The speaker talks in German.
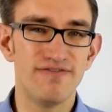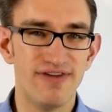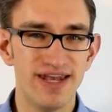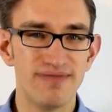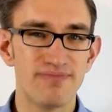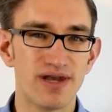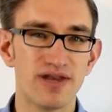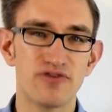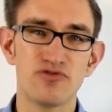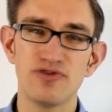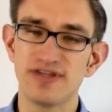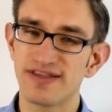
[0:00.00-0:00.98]
Wenn man
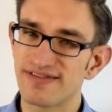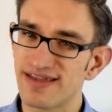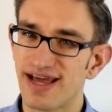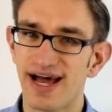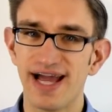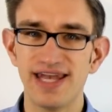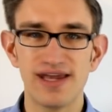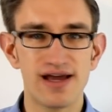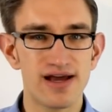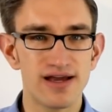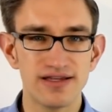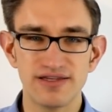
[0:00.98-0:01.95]
natürlich jetzt ein reiner